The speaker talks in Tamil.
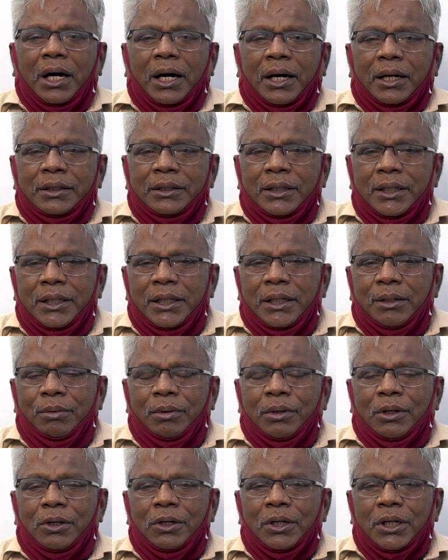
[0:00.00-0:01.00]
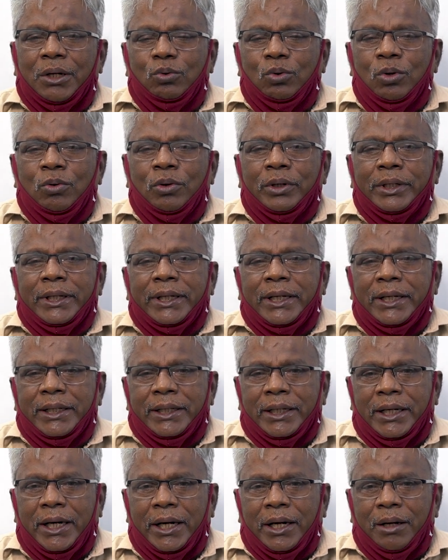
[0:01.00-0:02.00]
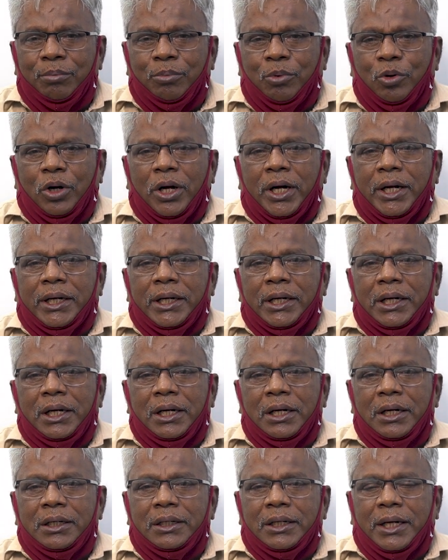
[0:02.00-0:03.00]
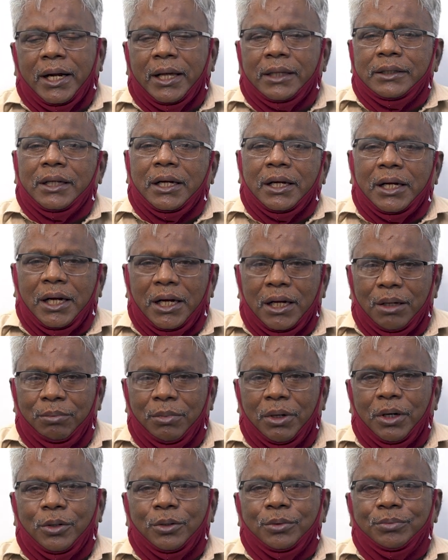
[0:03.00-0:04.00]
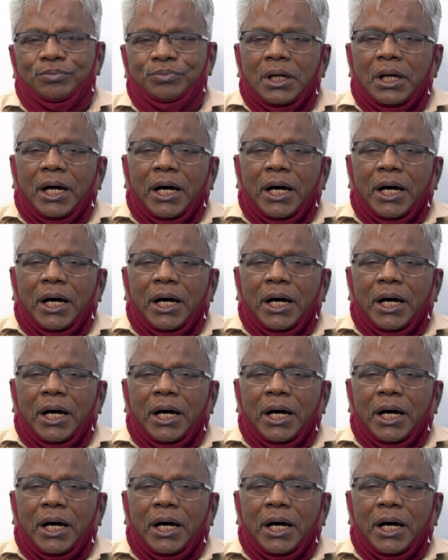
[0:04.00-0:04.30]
அருந்ததியர் மக்களுடைய உள்ஒதுக்கீட்டுக்கான போராட்டங்கள் நடந்த காலமாகும்